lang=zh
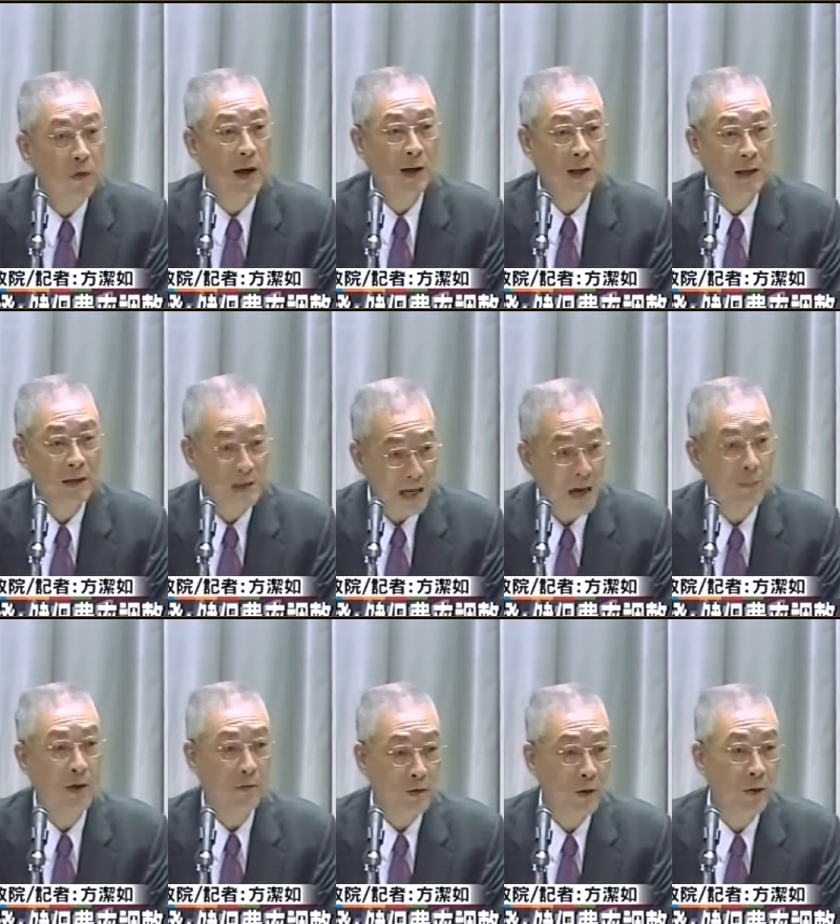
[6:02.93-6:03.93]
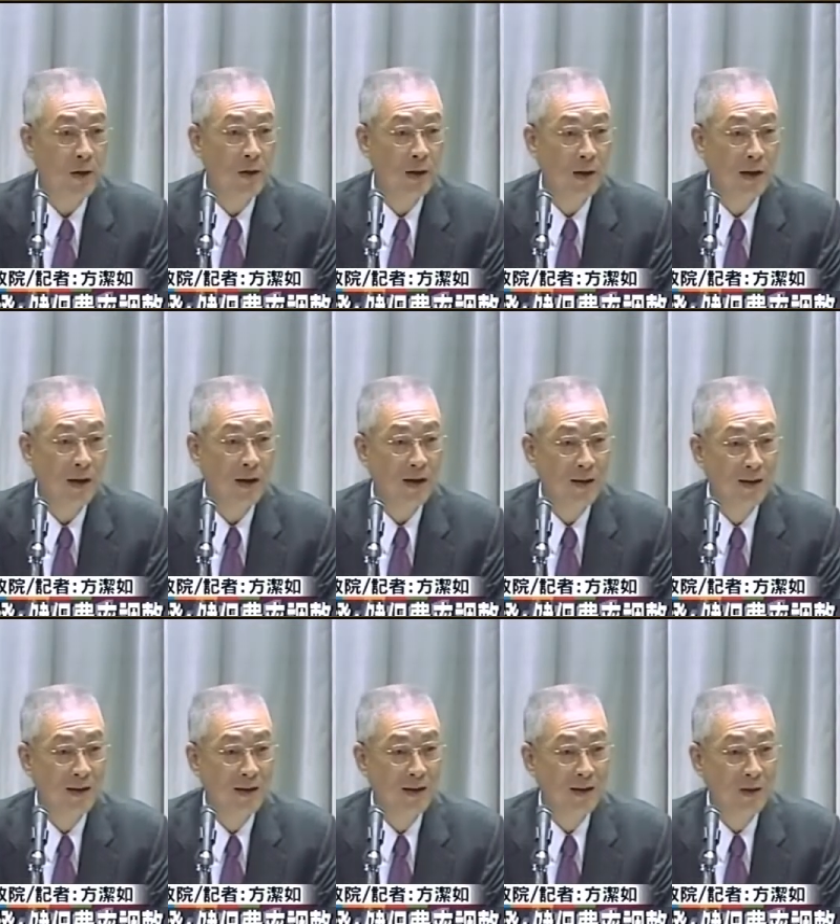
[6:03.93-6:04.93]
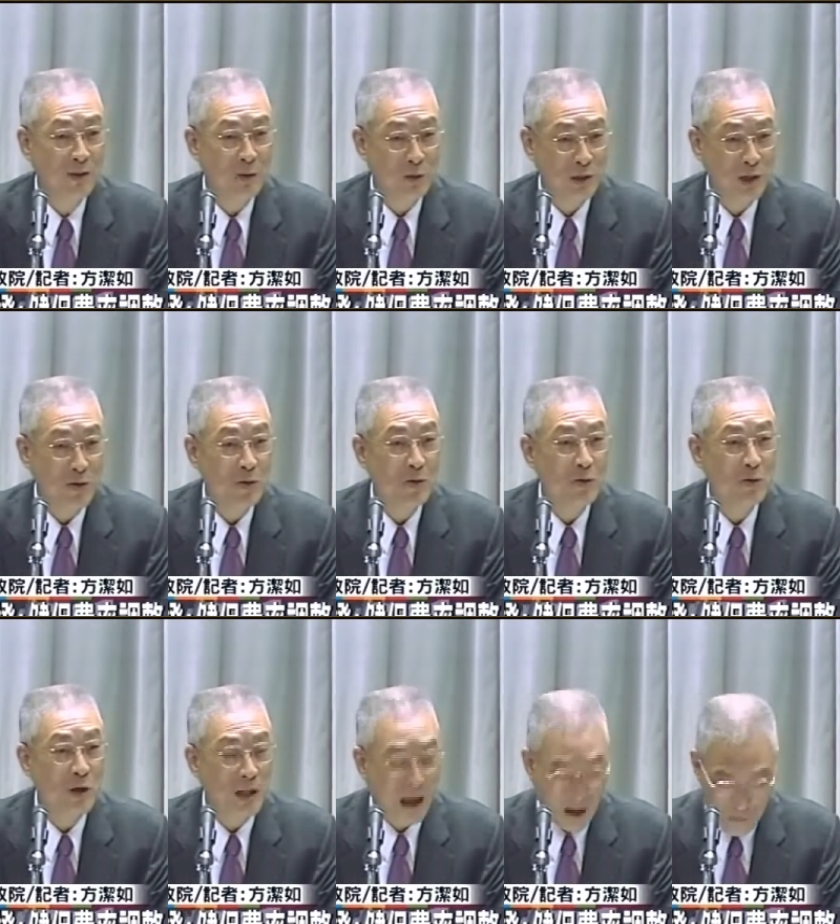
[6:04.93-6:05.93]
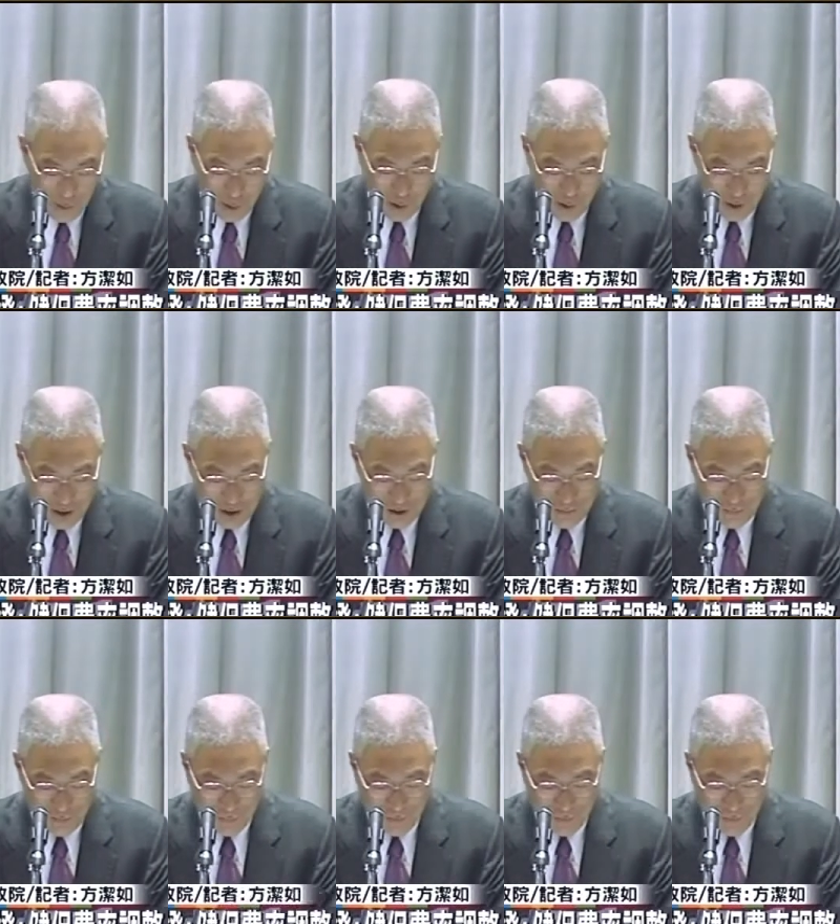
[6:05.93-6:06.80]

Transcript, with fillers: 法的差别费率啊。中间最大的不同是。